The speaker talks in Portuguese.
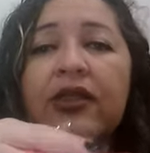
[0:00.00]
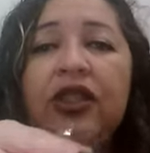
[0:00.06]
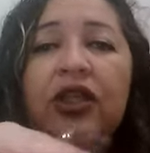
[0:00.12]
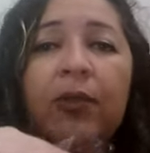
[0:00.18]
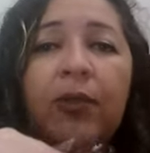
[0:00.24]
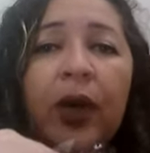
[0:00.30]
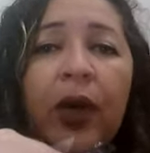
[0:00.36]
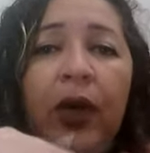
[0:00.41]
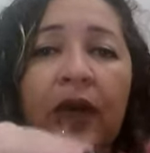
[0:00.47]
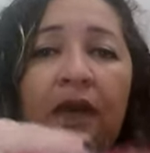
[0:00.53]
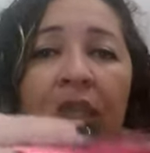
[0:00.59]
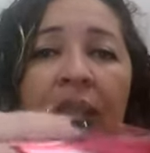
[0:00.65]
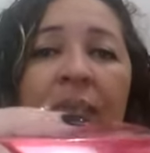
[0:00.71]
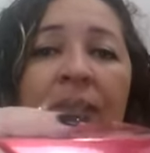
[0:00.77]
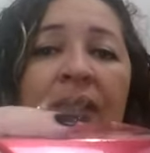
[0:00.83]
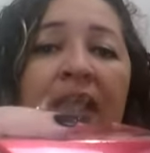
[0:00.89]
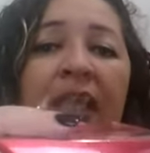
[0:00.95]
Tinha
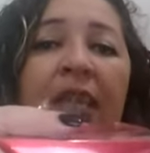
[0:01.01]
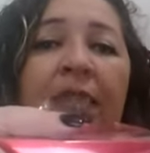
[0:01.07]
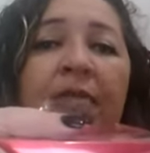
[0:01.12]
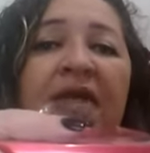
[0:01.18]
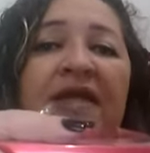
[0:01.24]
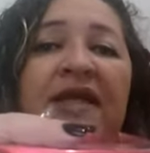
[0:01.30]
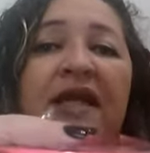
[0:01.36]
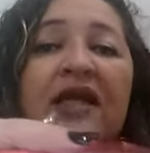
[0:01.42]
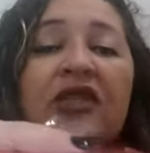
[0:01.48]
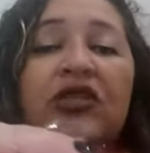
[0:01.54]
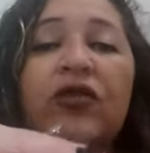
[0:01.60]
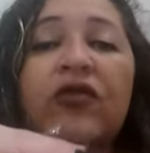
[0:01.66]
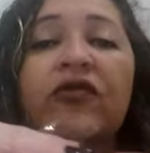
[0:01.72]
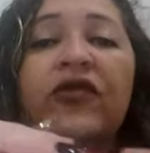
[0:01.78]
pouquinho, né? Mas ela achou